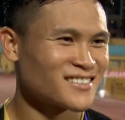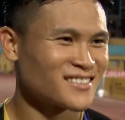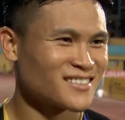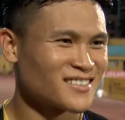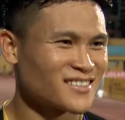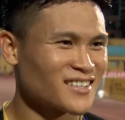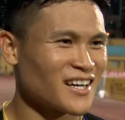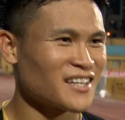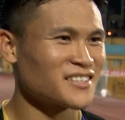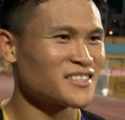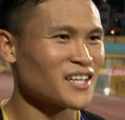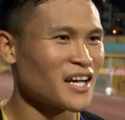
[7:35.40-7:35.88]
uh,
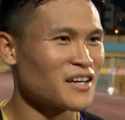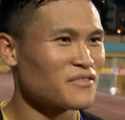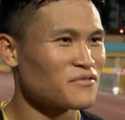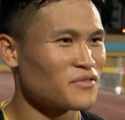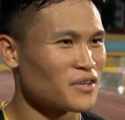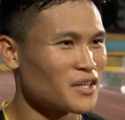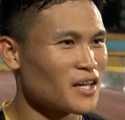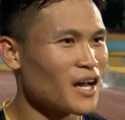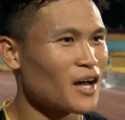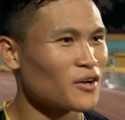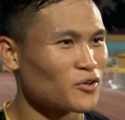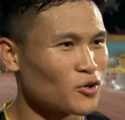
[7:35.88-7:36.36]
cạnh tranh
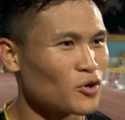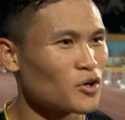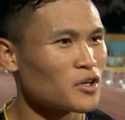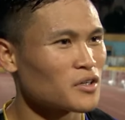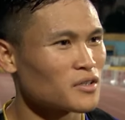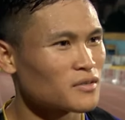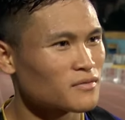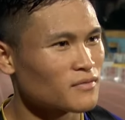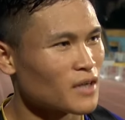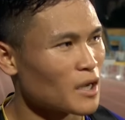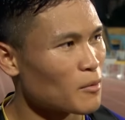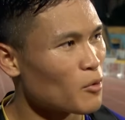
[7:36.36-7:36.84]
với Hà Nội,
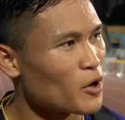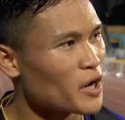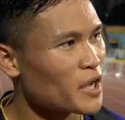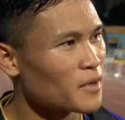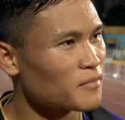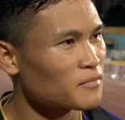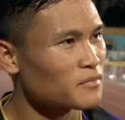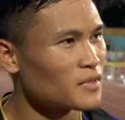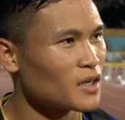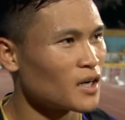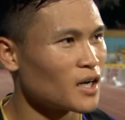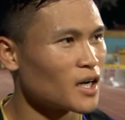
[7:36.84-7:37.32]
và bọn
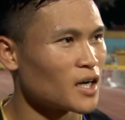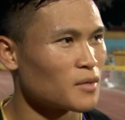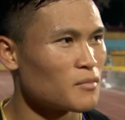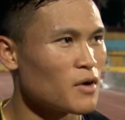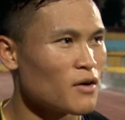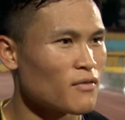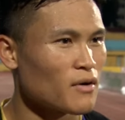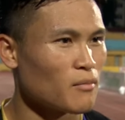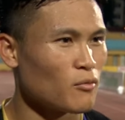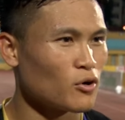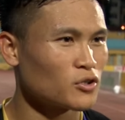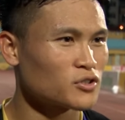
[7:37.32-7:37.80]
em uh,
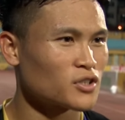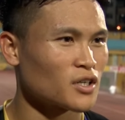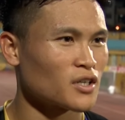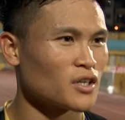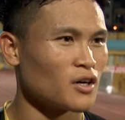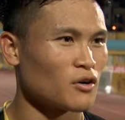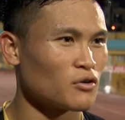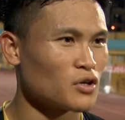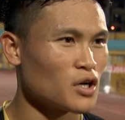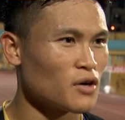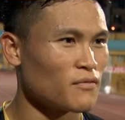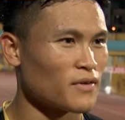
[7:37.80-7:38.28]
bước vào mỗi trận
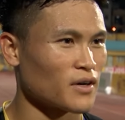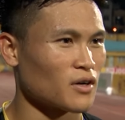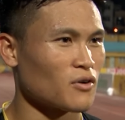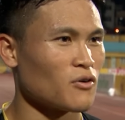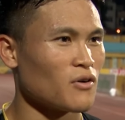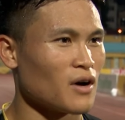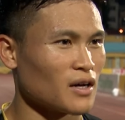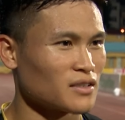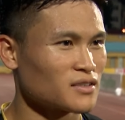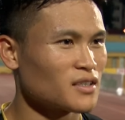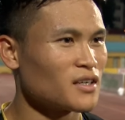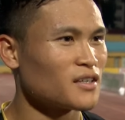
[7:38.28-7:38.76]
đấu đều phải
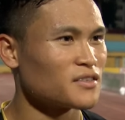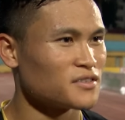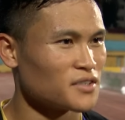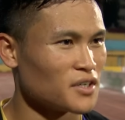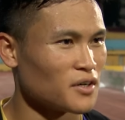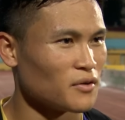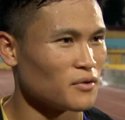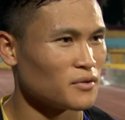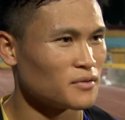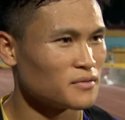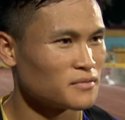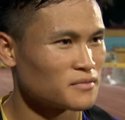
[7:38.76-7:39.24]
cố gắng rất là nhiều.